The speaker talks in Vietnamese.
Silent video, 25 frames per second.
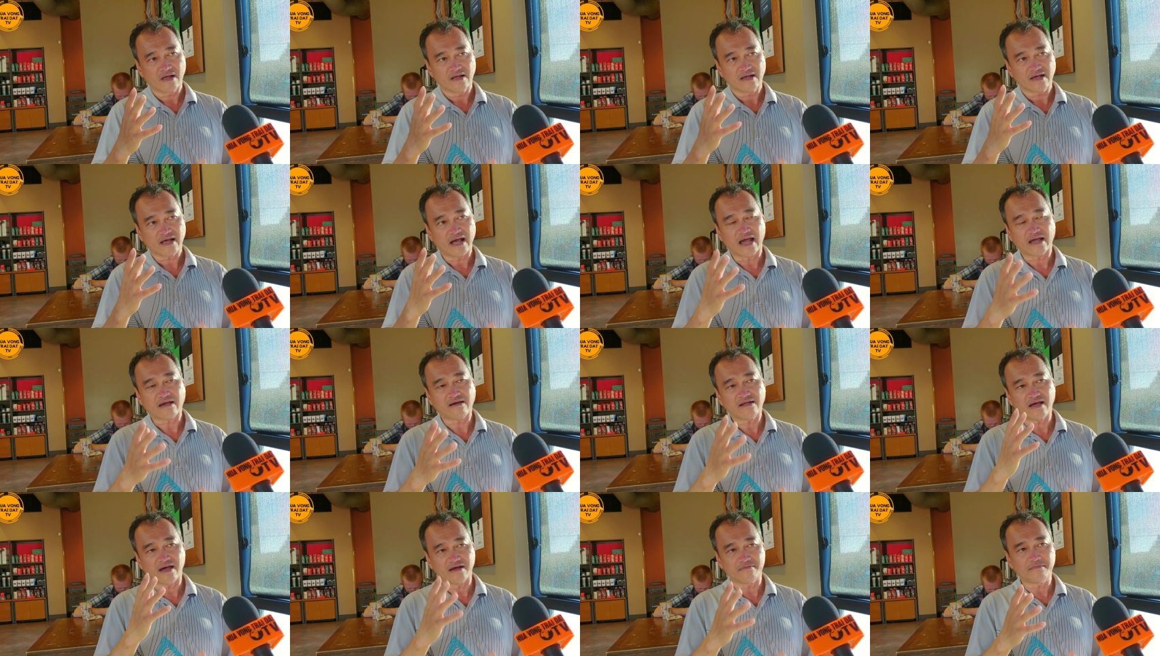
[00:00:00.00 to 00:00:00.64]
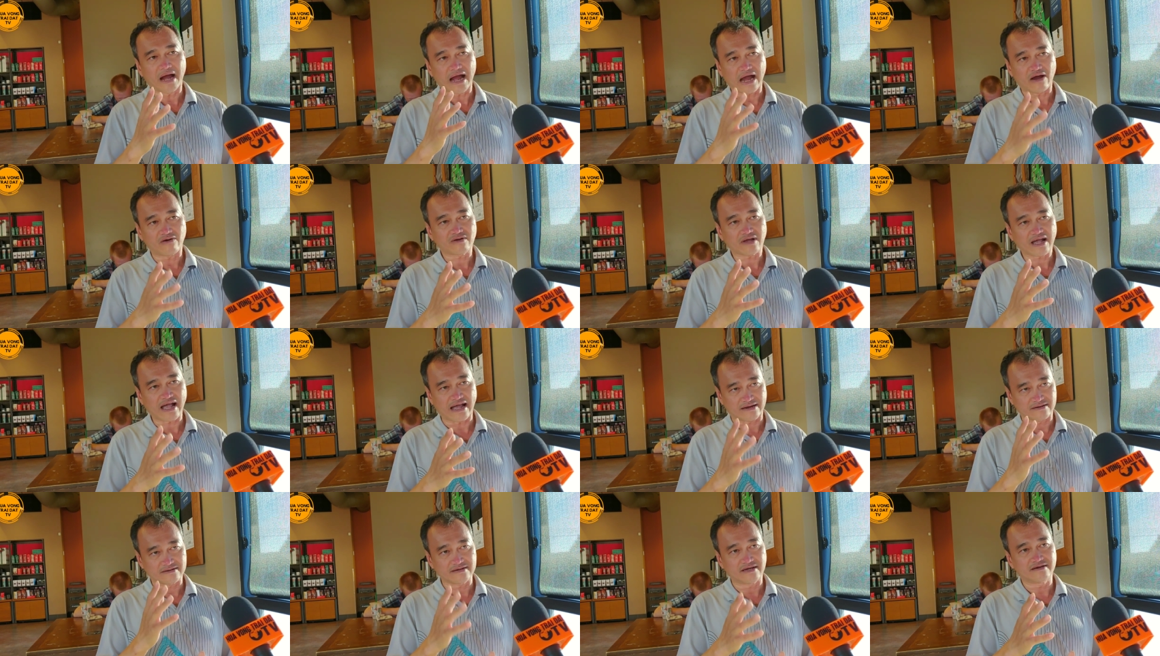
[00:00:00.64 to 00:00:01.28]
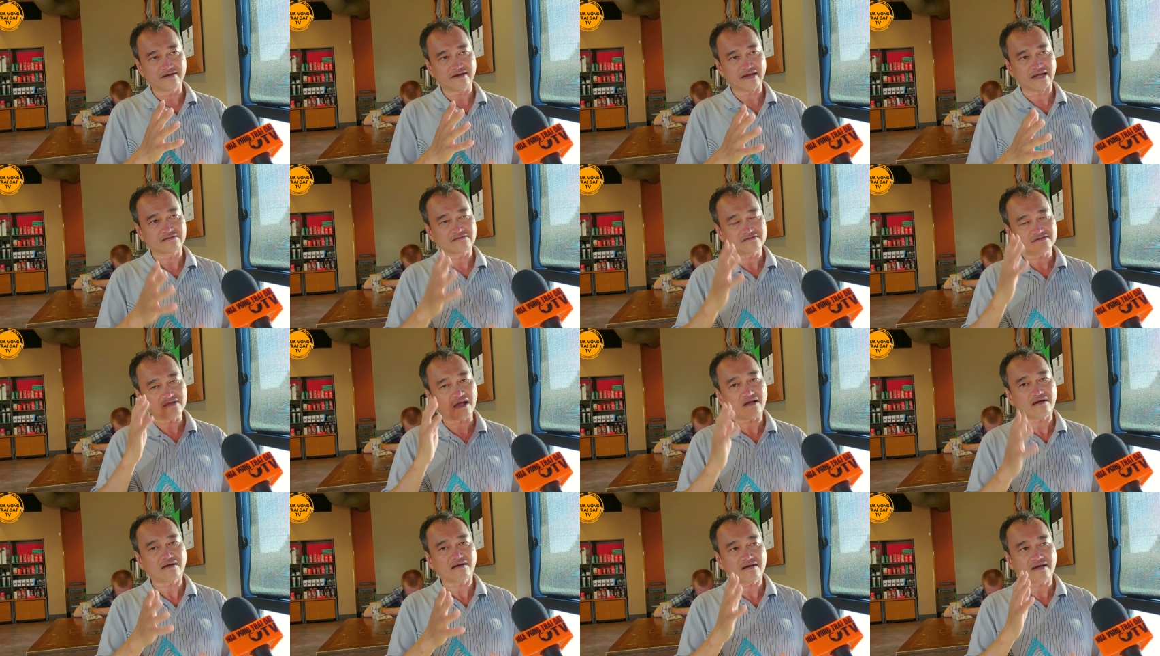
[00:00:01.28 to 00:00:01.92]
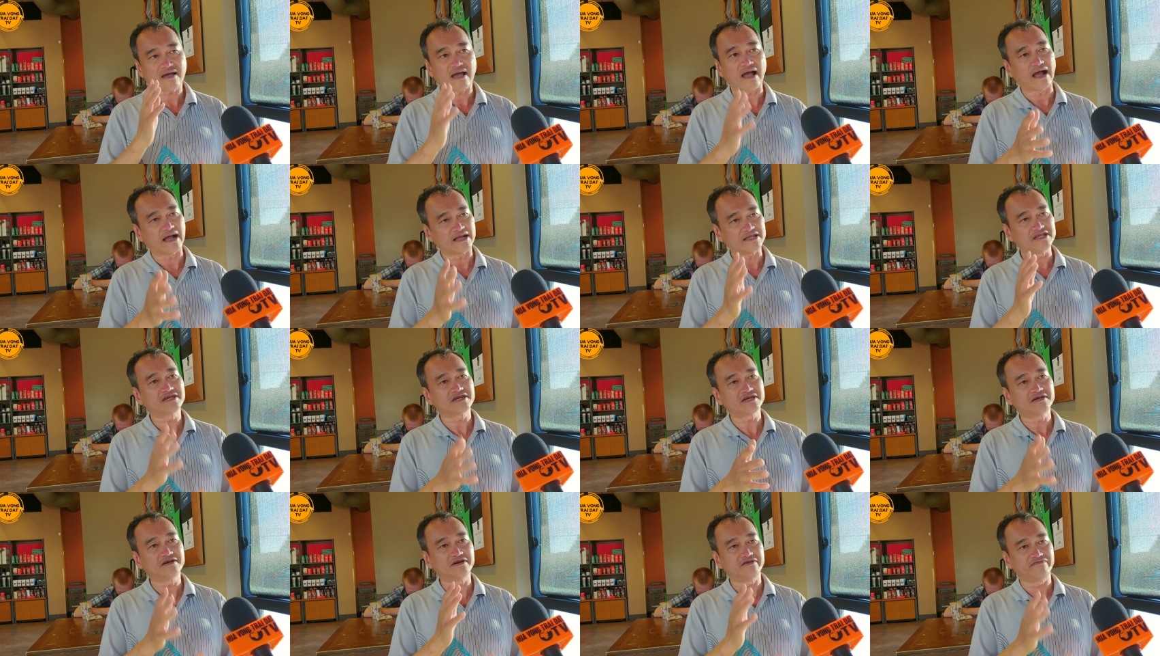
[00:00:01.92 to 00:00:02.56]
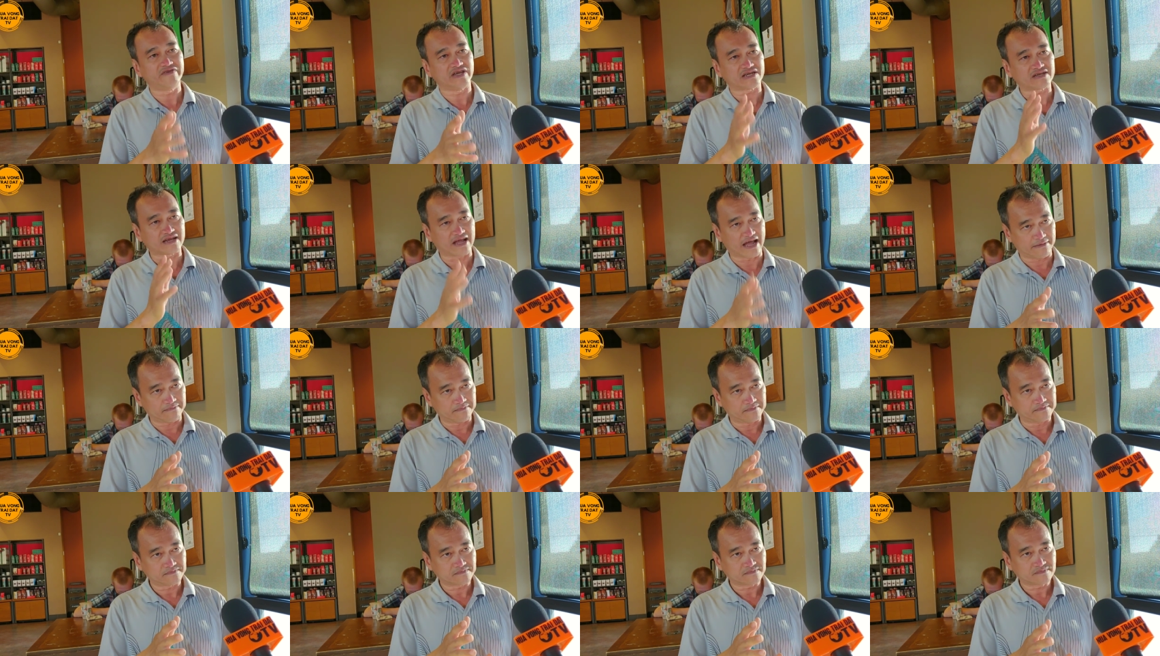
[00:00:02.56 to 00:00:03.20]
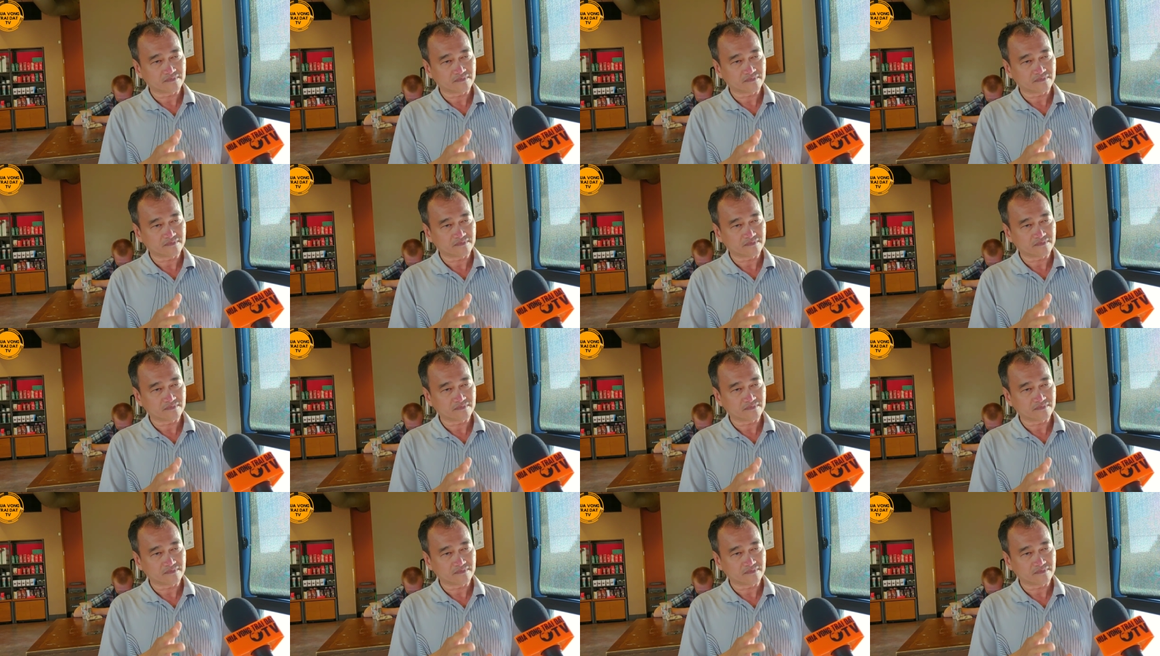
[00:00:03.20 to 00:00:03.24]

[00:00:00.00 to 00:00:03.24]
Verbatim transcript: Khải có thể bảo khẳng định rằng tất cả những người Việt Nam,